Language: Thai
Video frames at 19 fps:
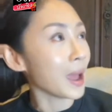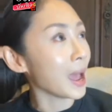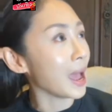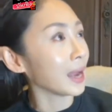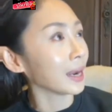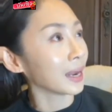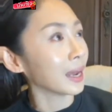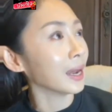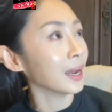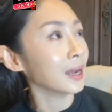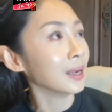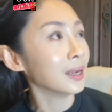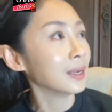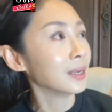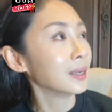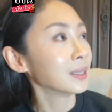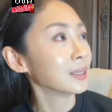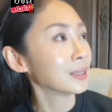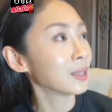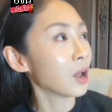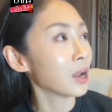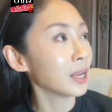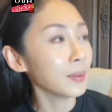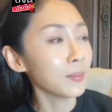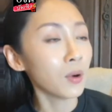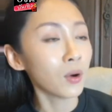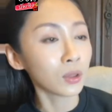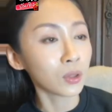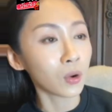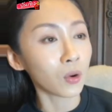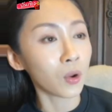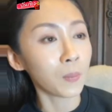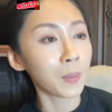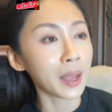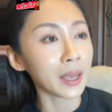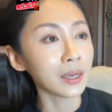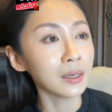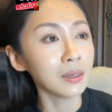วมากนะตอนที่โมตกล
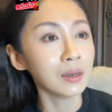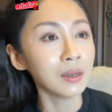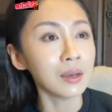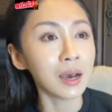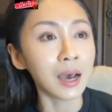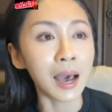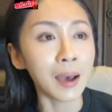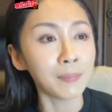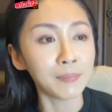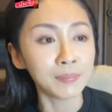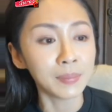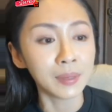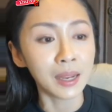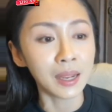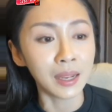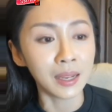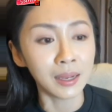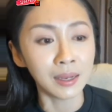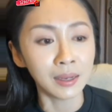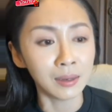งไปคือเรือขับใน